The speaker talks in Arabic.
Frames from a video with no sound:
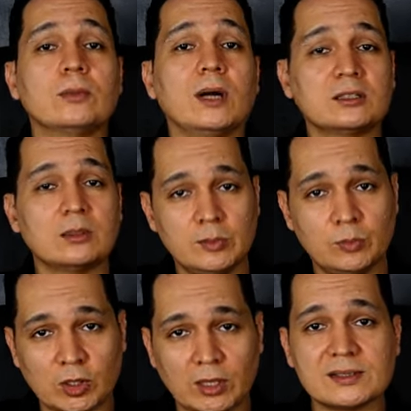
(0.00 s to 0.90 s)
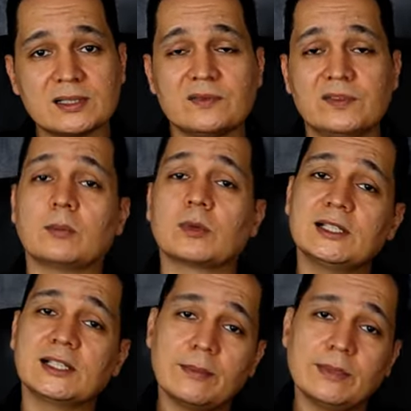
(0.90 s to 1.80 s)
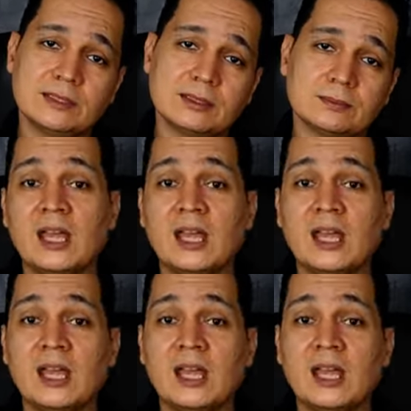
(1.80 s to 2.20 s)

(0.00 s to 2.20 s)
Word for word: مع طبيب متخصص في أمراض الكبد